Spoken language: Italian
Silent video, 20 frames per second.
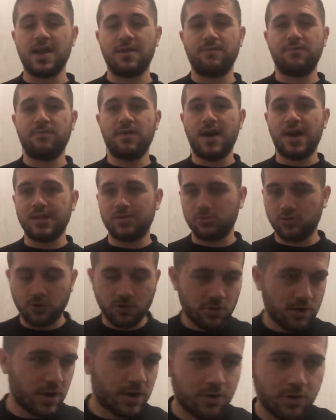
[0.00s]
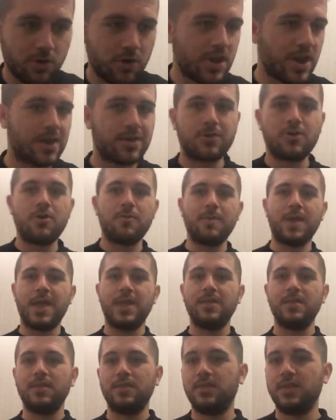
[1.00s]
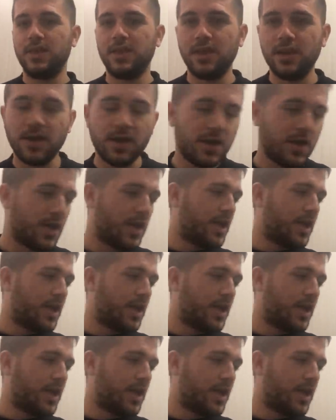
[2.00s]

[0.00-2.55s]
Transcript: ha fatto con, con argomenti